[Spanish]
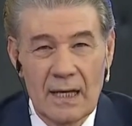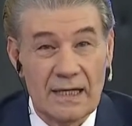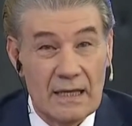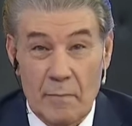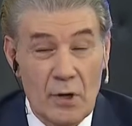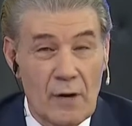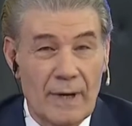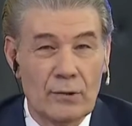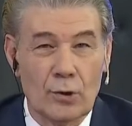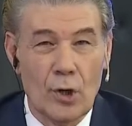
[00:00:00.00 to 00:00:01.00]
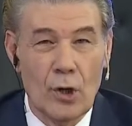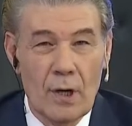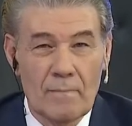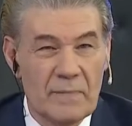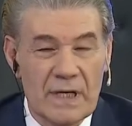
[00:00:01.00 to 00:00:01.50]
que después levantó
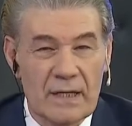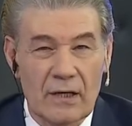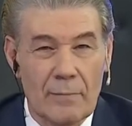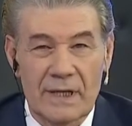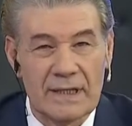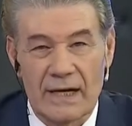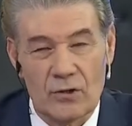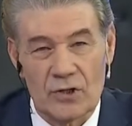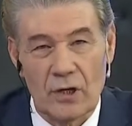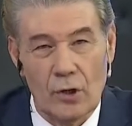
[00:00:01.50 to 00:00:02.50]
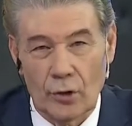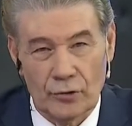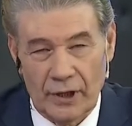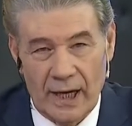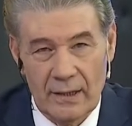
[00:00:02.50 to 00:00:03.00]
miles de comentarios en
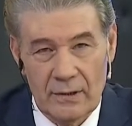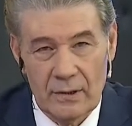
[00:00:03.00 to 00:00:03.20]
contra.